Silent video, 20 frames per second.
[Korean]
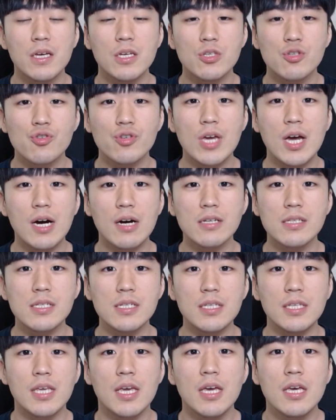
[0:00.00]
중요한
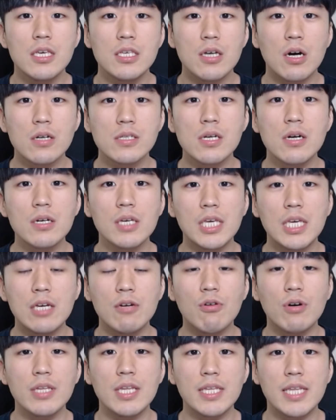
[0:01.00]
것은 여성
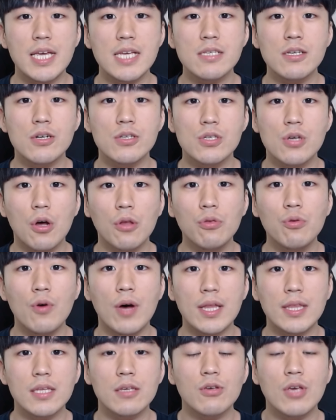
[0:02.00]
인권에 대해서 저
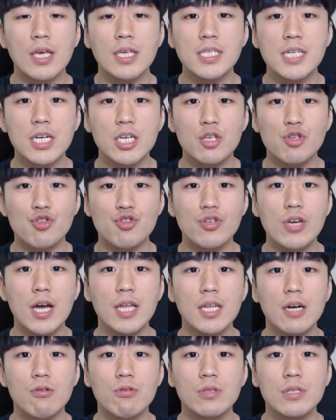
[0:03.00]
또한 굉장히
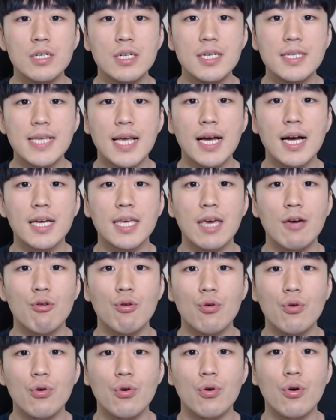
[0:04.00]
중요하다고 늘
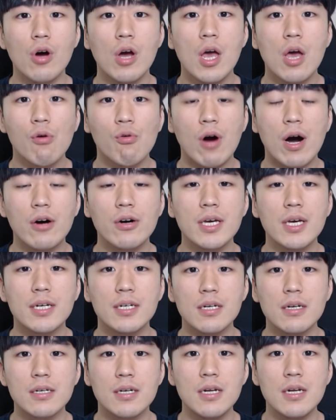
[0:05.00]
생각해오고 과거에
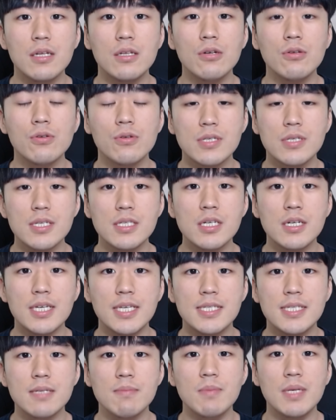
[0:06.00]
그런 글들도 쓴 적이
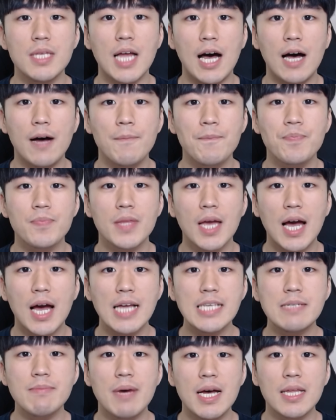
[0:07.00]
있습니다.
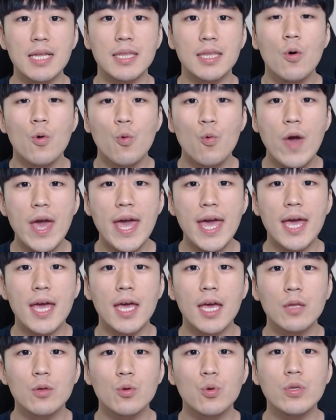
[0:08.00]
하지만 왜
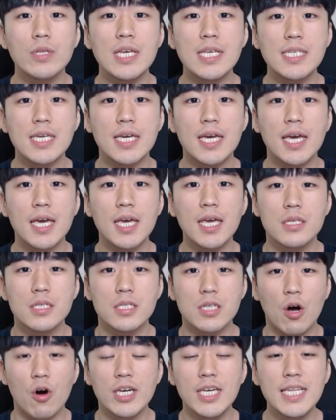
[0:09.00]
도대체
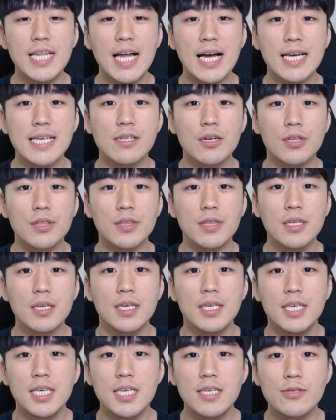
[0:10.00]
정의당에선
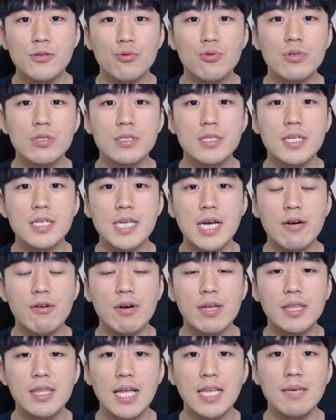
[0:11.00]
이 조국 전
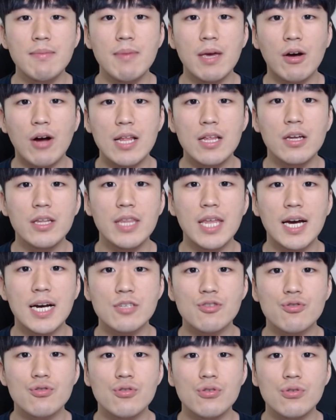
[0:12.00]
장관 따님에
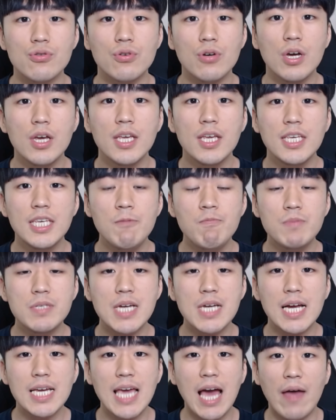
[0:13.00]
관련해가지고
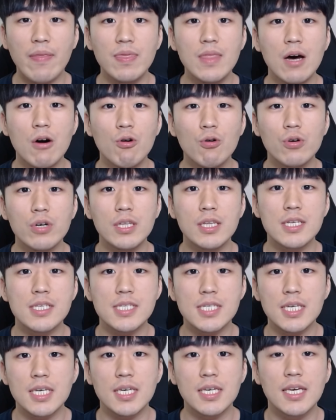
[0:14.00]
입장이 안 나오고
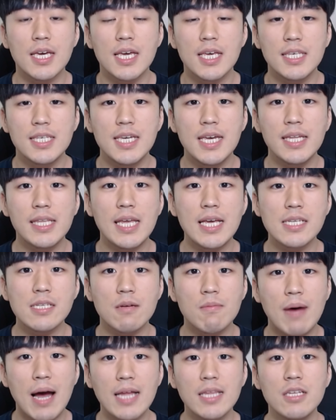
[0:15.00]
있는지, 이에 대해서
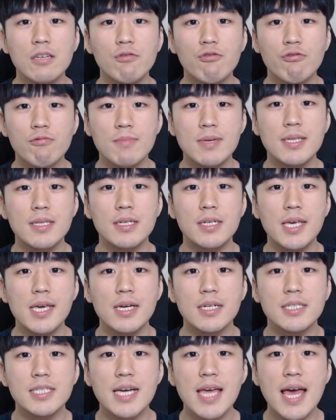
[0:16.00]
많은 국민들이
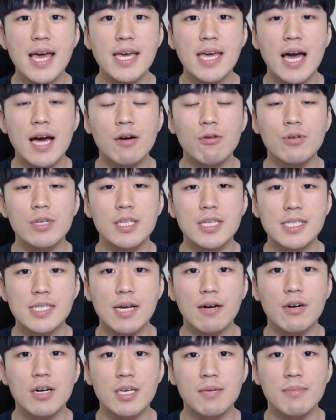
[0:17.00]
의아해하고 있는
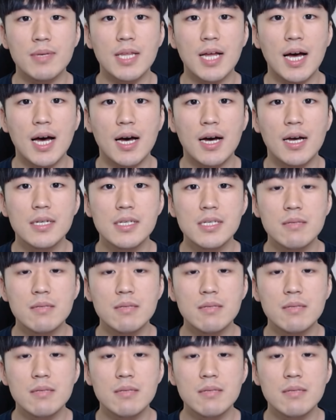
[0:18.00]
상황입니다.